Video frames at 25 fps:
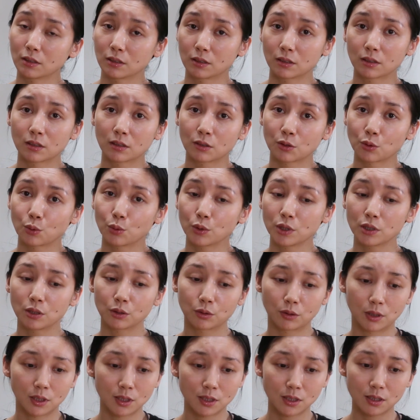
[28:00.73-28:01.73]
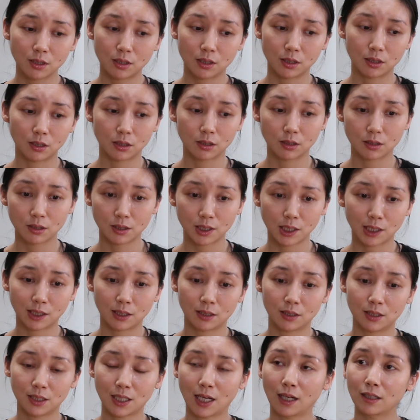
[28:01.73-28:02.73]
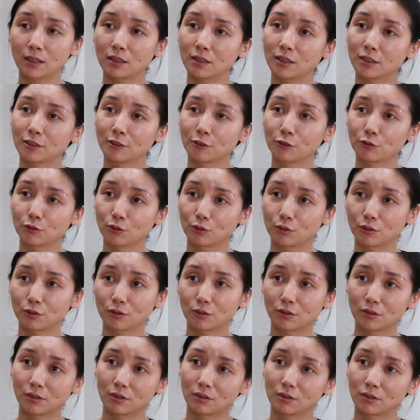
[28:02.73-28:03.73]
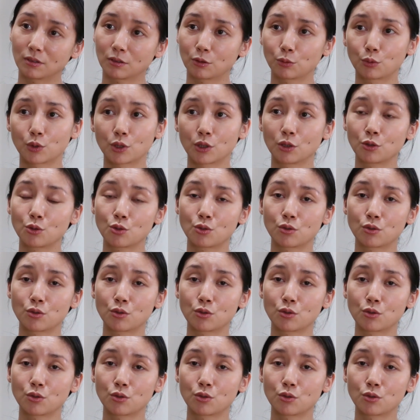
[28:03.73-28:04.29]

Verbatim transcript: 嗯，我喜欢自己在家里。嗯，我的